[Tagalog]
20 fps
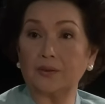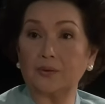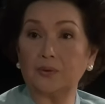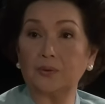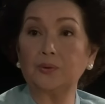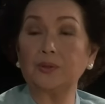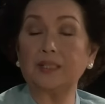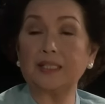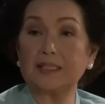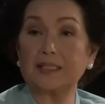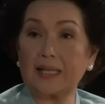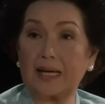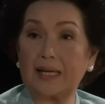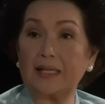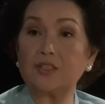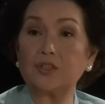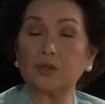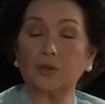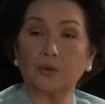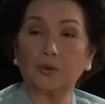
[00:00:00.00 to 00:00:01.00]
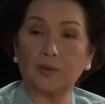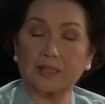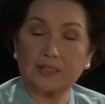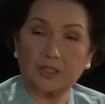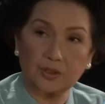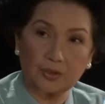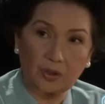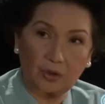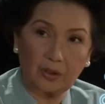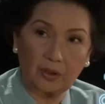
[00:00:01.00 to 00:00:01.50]
who decides on what
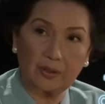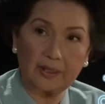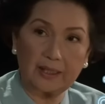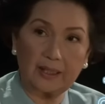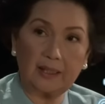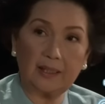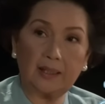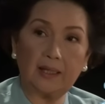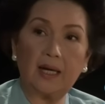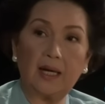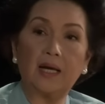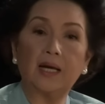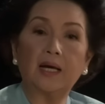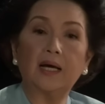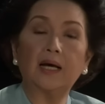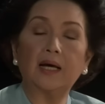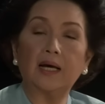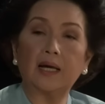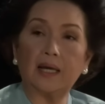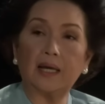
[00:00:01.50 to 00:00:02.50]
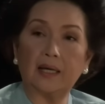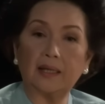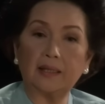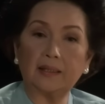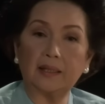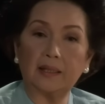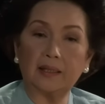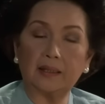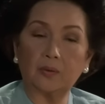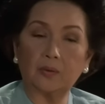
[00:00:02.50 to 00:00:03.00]
story and...
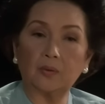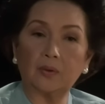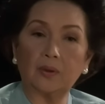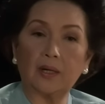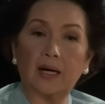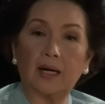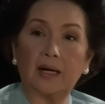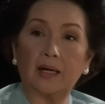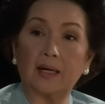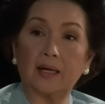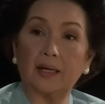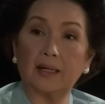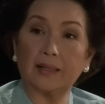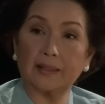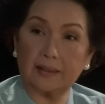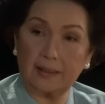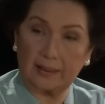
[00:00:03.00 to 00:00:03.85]
Uh, the casting.